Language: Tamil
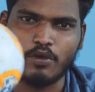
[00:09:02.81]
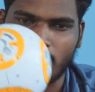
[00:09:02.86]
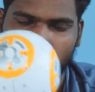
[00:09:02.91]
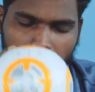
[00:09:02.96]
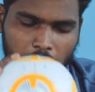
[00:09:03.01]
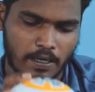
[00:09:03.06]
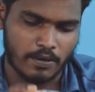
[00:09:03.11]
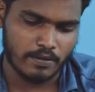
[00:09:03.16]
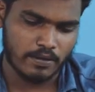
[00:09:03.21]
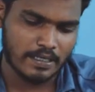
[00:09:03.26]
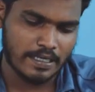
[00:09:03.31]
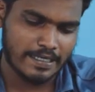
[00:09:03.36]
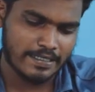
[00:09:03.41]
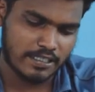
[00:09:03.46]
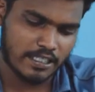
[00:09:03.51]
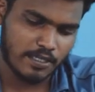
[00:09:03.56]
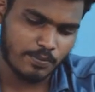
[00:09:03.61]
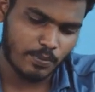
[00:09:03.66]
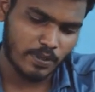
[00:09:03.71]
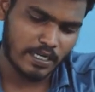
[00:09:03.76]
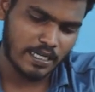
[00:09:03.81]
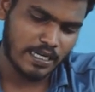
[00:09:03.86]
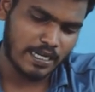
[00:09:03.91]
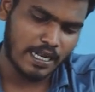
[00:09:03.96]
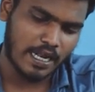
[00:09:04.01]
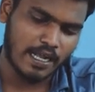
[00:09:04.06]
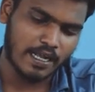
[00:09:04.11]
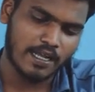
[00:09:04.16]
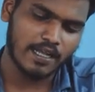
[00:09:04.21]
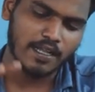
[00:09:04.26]
போகிற மாதிரி வந்து டிசைன்
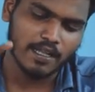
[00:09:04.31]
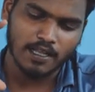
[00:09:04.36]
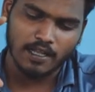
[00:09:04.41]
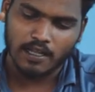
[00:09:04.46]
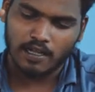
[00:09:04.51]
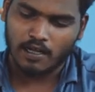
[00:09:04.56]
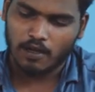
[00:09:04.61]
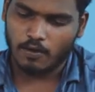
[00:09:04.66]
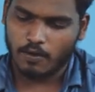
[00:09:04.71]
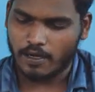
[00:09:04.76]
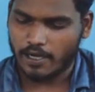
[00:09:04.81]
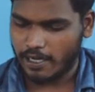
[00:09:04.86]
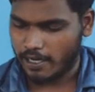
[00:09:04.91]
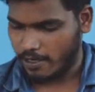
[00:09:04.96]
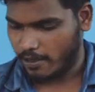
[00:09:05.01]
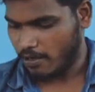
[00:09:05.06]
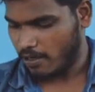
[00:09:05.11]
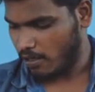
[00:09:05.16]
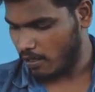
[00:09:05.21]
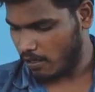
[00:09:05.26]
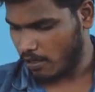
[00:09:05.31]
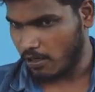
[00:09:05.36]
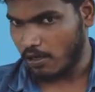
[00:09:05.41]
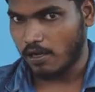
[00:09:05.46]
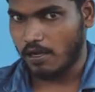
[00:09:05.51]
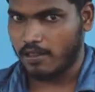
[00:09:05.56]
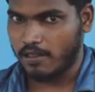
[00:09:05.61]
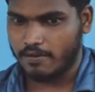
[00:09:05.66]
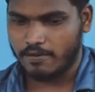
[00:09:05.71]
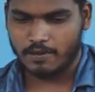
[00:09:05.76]
பண்ணியிருக்காங்க ஓகே
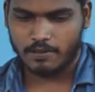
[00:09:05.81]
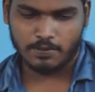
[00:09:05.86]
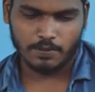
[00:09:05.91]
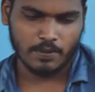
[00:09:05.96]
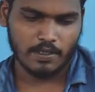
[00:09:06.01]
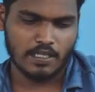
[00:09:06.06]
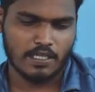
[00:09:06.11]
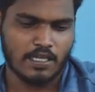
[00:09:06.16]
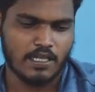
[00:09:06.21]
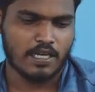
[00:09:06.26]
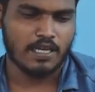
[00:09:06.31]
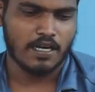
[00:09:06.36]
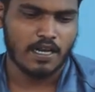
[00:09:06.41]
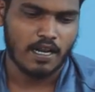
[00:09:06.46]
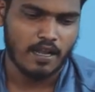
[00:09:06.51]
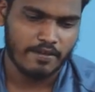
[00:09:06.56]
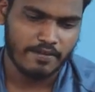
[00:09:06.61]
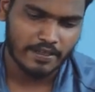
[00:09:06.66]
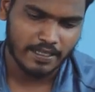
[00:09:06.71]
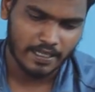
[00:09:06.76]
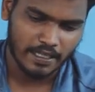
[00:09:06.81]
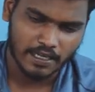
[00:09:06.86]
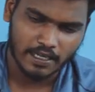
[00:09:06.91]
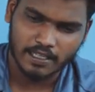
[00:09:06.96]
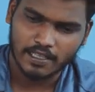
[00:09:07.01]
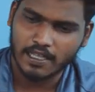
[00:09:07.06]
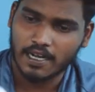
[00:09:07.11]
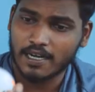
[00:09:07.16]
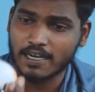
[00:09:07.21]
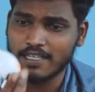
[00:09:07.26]
அதர்வைஸ் பார்த்தீங்கன்னா நல்லாவே
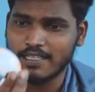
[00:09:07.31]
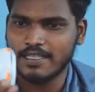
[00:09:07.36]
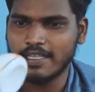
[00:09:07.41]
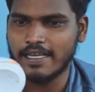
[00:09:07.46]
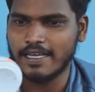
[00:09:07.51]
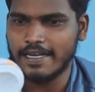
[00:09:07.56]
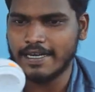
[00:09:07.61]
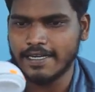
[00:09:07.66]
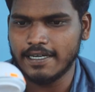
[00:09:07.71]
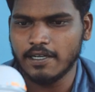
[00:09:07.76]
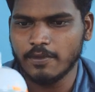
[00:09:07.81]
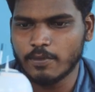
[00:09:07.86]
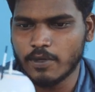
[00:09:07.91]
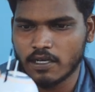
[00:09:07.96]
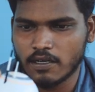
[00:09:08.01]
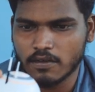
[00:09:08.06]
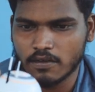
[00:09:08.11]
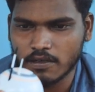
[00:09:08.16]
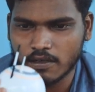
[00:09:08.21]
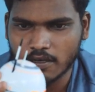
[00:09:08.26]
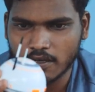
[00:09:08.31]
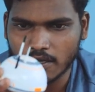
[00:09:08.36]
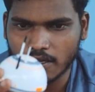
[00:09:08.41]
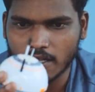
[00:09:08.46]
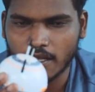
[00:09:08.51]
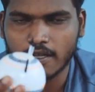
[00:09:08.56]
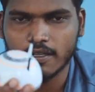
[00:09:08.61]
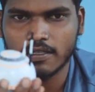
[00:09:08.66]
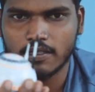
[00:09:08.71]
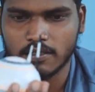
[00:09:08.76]
இருக்குது ஆனால் இந்த ஹெட்டு மட்டும்
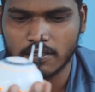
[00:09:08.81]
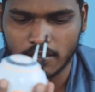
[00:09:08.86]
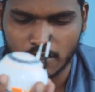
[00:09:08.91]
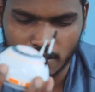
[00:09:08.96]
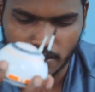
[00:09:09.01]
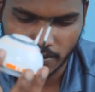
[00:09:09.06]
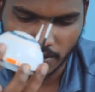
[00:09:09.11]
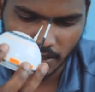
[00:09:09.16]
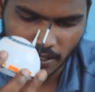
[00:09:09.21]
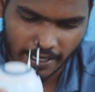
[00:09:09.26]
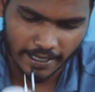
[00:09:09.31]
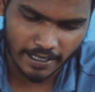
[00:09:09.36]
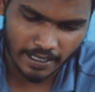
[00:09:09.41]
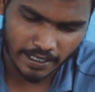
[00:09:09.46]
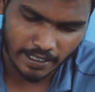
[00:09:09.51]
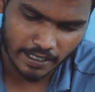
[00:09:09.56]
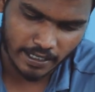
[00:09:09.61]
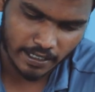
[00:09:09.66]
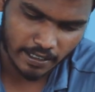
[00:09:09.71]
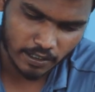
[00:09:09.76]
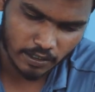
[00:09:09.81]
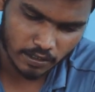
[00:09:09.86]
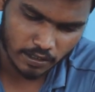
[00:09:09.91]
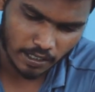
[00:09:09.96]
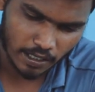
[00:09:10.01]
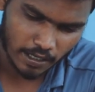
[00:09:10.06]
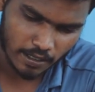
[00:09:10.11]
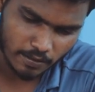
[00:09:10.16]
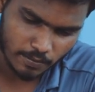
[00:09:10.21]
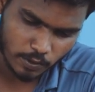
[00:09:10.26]
அதில் வந்து ஹைலைட்டு
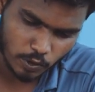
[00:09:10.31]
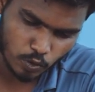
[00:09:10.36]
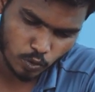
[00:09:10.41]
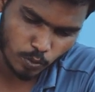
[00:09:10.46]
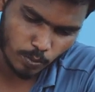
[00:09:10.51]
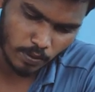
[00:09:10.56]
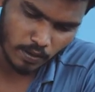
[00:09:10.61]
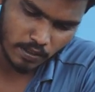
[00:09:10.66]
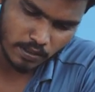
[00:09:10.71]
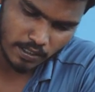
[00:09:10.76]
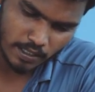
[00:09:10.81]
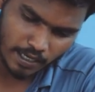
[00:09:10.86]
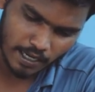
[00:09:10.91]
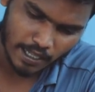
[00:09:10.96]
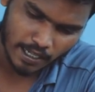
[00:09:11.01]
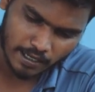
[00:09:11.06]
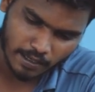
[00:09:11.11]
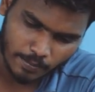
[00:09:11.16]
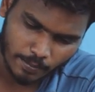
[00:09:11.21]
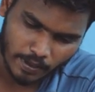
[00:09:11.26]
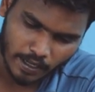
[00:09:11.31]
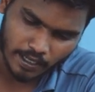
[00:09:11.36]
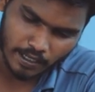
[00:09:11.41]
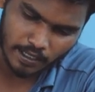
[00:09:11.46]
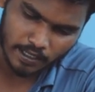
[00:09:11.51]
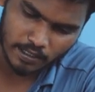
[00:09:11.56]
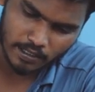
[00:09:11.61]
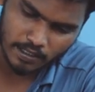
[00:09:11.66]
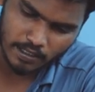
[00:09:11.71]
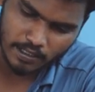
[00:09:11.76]
நல்லா சூப்பராக வந்து நல்லா இருக்குது
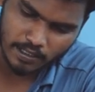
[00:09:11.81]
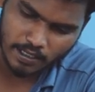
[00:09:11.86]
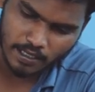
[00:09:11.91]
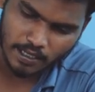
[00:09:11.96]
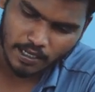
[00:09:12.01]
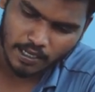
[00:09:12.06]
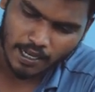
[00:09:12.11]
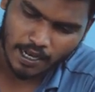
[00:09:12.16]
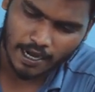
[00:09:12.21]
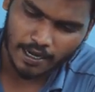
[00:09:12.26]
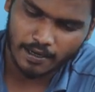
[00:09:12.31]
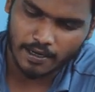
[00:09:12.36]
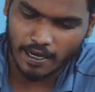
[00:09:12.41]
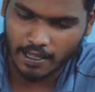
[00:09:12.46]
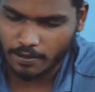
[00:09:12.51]
பார்க்குறதுக்கு அண்ட்